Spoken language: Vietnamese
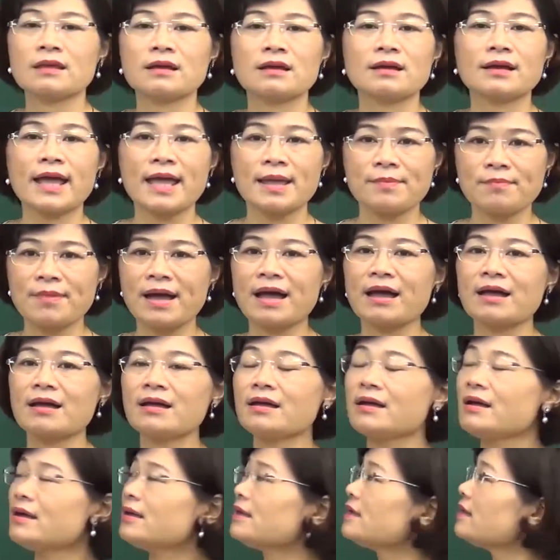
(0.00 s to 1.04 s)
Các em ạ,
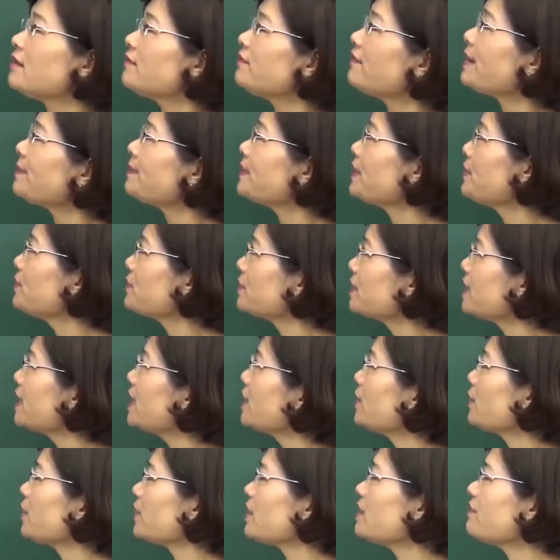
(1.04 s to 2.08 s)
hiến pháp đầu tiên
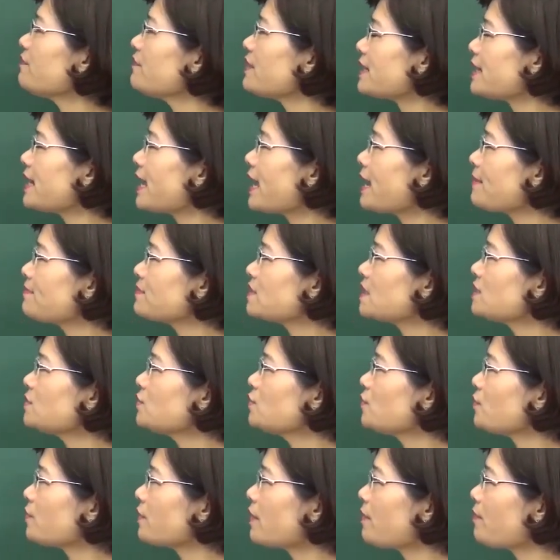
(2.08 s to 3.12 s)
của nước Việt Nam Dân
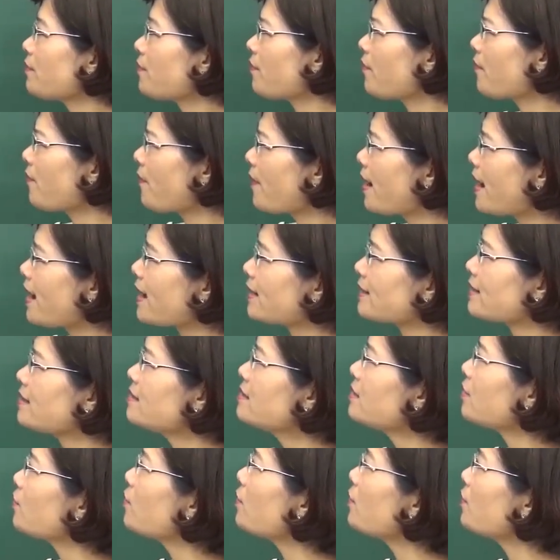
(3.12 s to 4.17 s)
Chủ Cộng Hòa đã
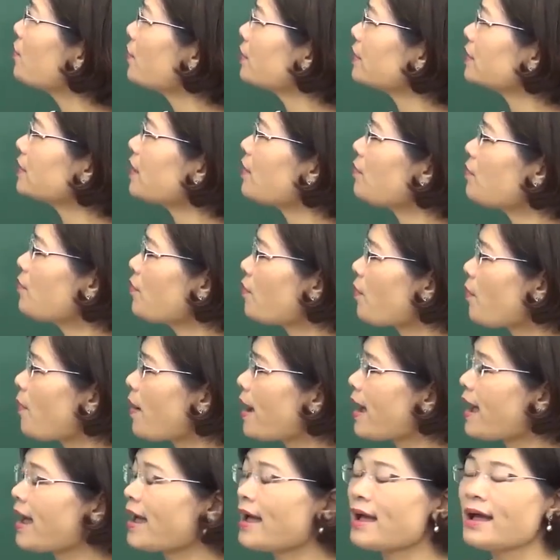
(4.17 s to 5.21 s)
được Quốc hội thông
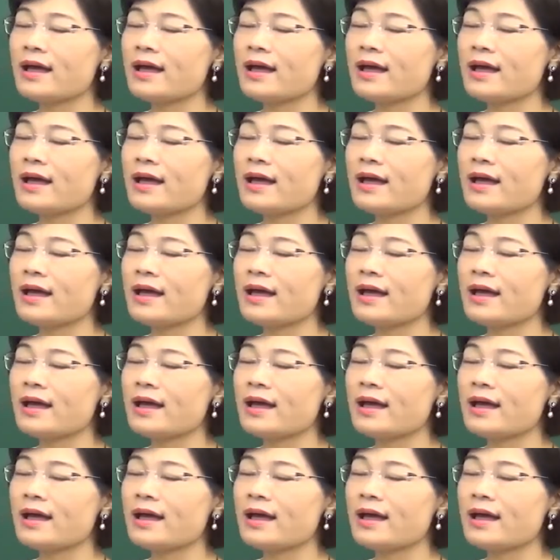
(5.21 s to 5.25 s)
qua